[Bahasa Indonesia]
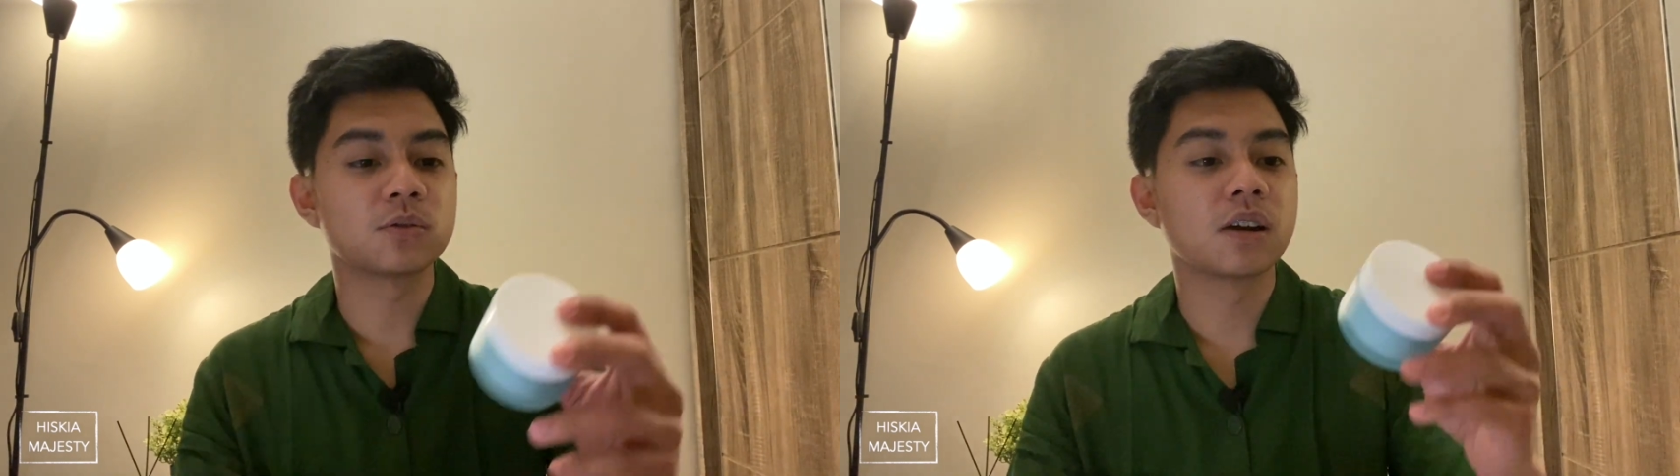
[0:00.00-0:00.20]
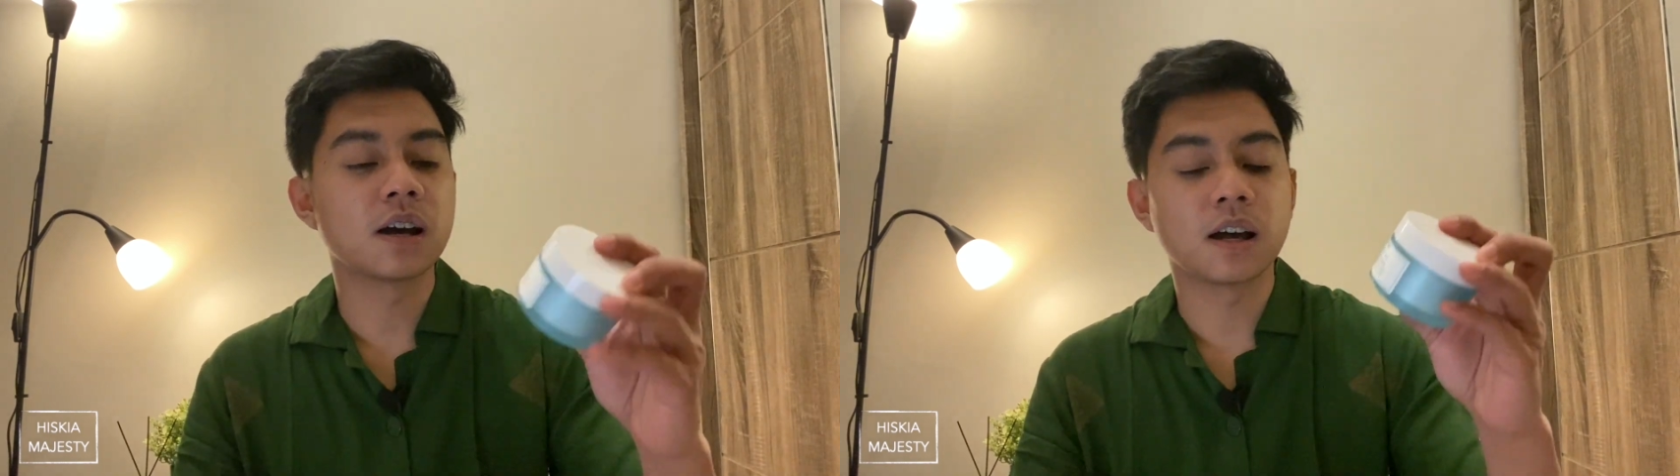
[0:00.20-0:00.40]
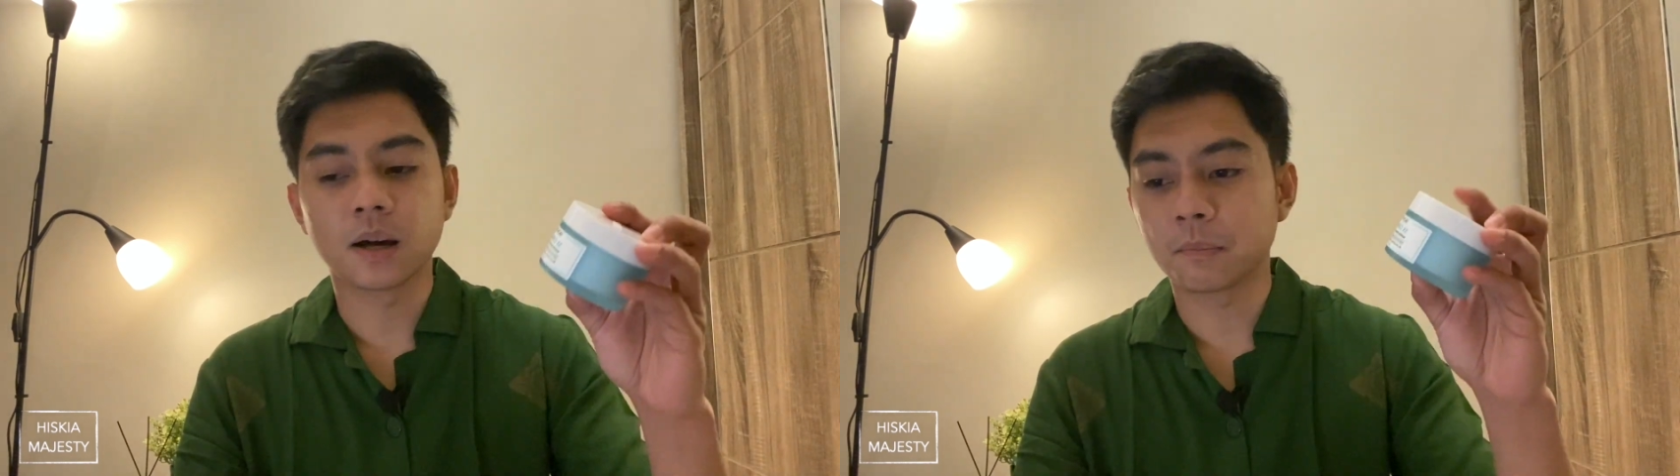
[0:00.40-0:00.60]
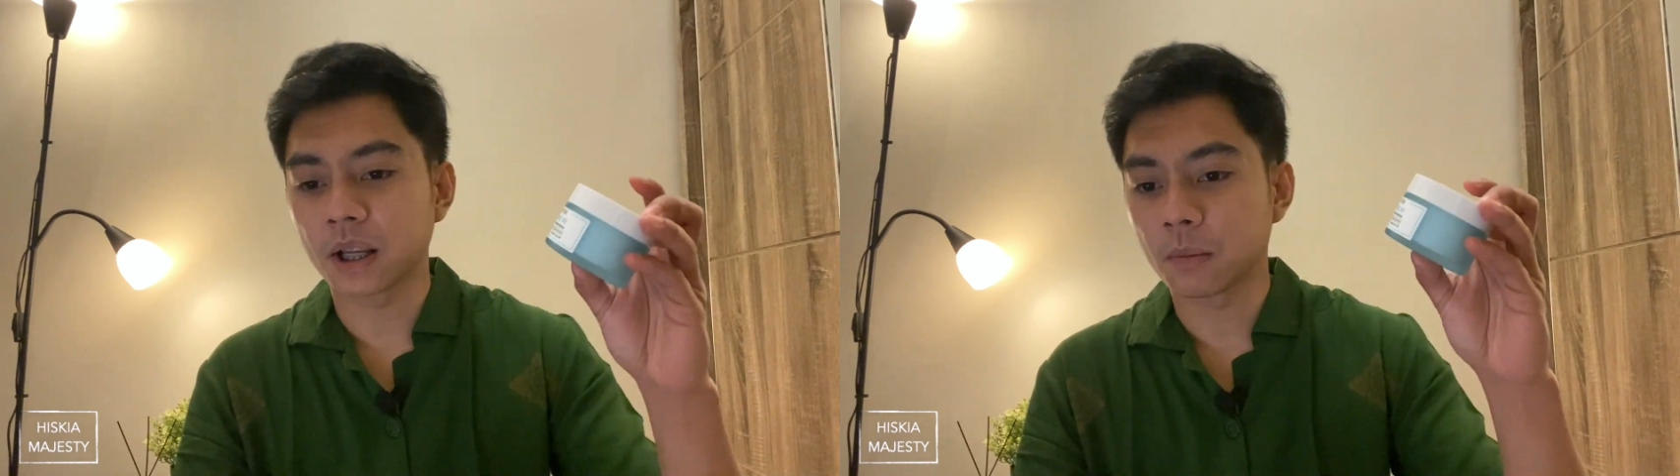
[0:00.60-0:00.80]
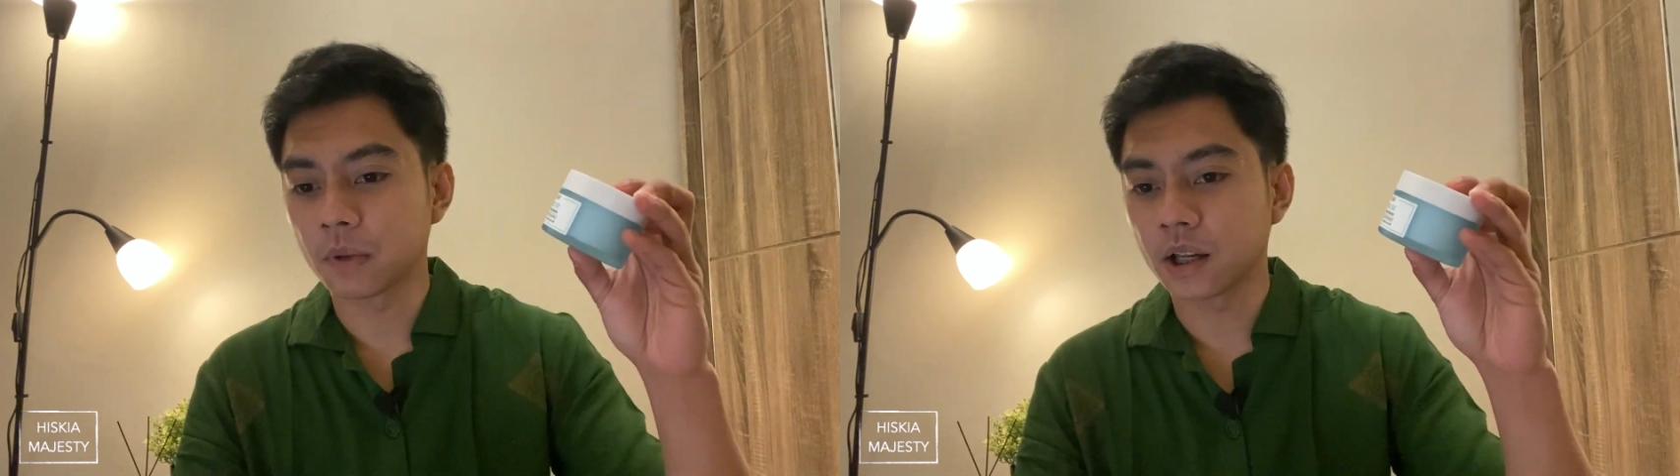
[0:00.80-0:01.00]
juga
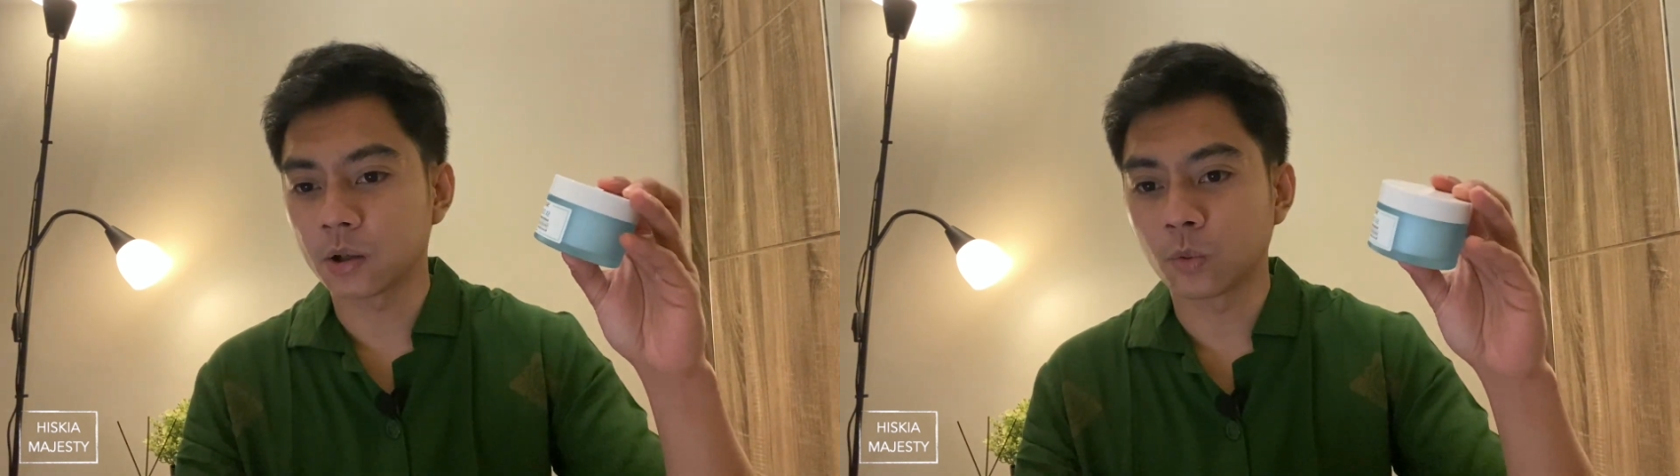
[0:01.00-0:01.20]
apa namanya